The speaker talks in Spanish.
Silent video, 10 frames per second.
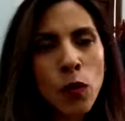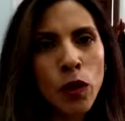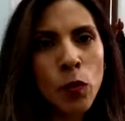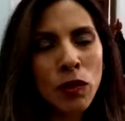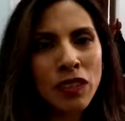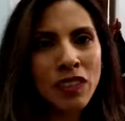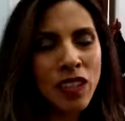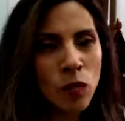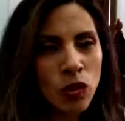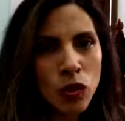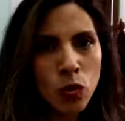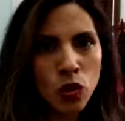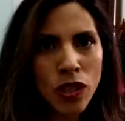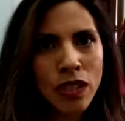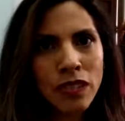bueno, pues que seamos
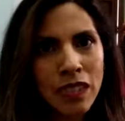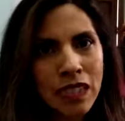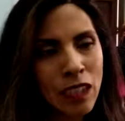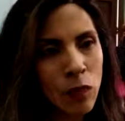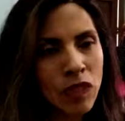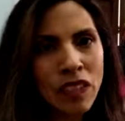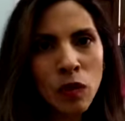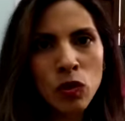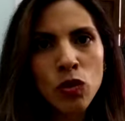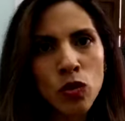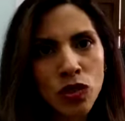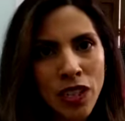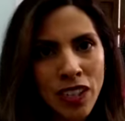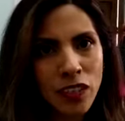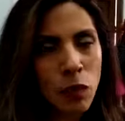escuchadas y que también seamos
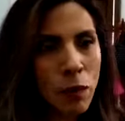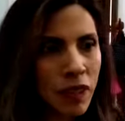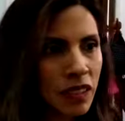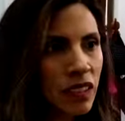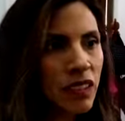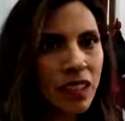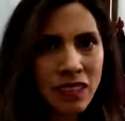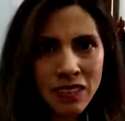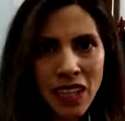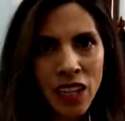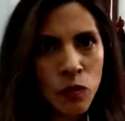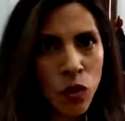consideradas. Me parece que en Tlaxcala hay